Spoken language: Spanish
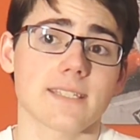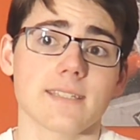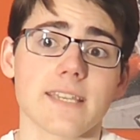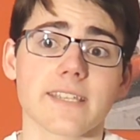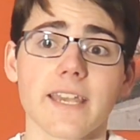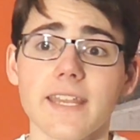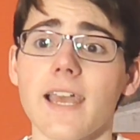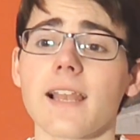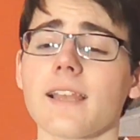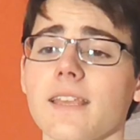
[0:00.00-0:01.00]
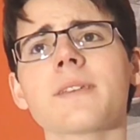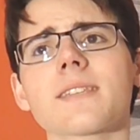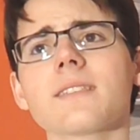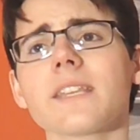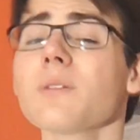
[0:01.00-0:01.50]
Es, es genial, y me
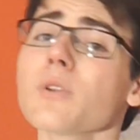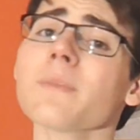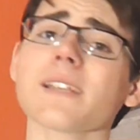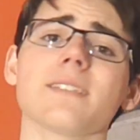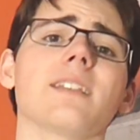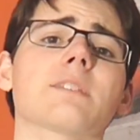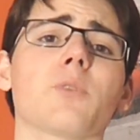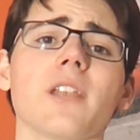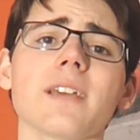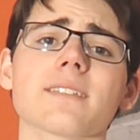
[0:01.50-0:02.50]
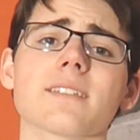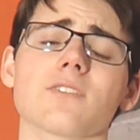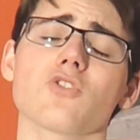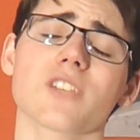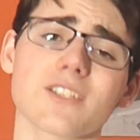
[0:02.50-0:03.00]
sentiría muy mal si te la
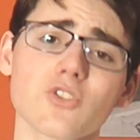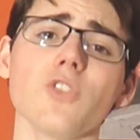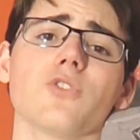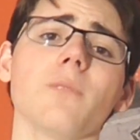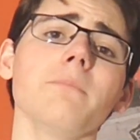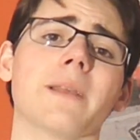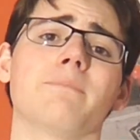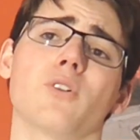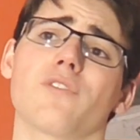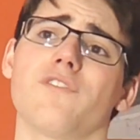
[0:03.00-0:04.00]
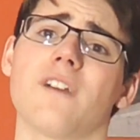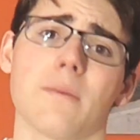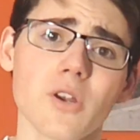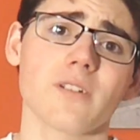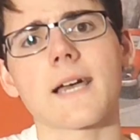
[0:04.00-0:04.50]
spoileases, no seas tonto, hombre, por
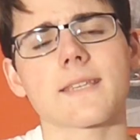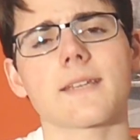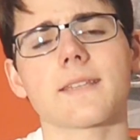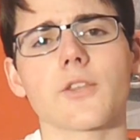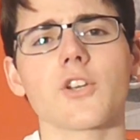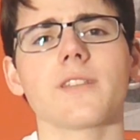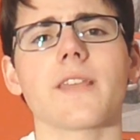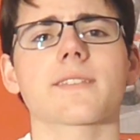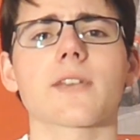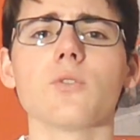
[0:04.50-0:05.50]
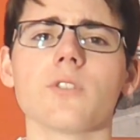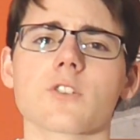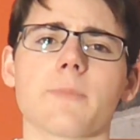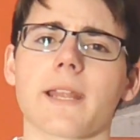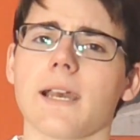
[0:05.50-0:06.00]
favor. Así que te doy 10
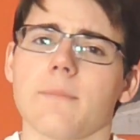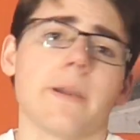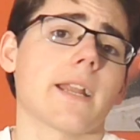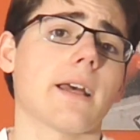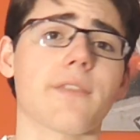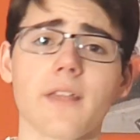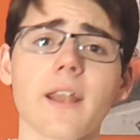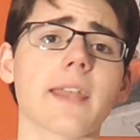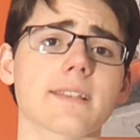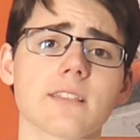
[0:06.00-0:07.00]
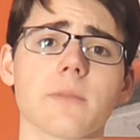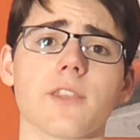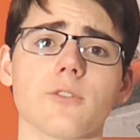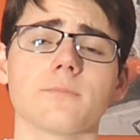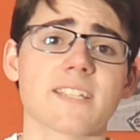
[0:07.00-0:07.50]
segundos para, cerrar este
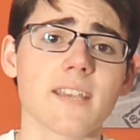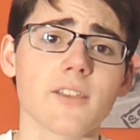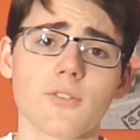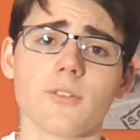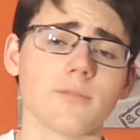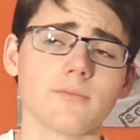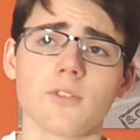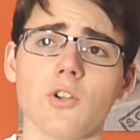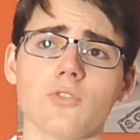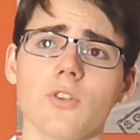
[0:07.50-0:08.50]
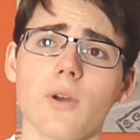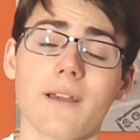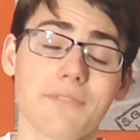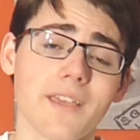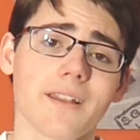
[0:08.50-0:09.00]
vídeo. En serio, no, no, no lo...
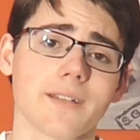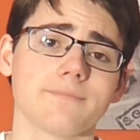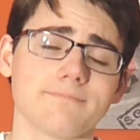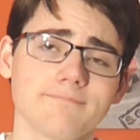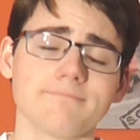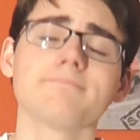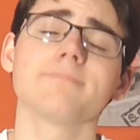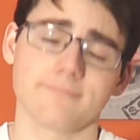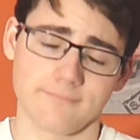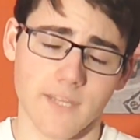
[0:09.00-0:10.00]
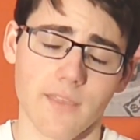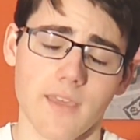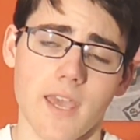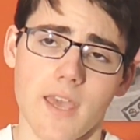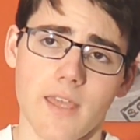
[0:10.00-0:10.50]
Cierra.
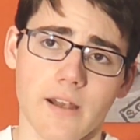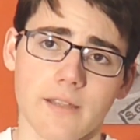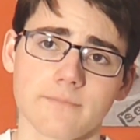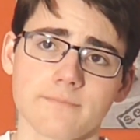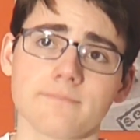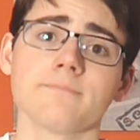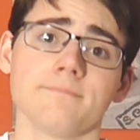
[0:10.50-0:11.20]
Cierra.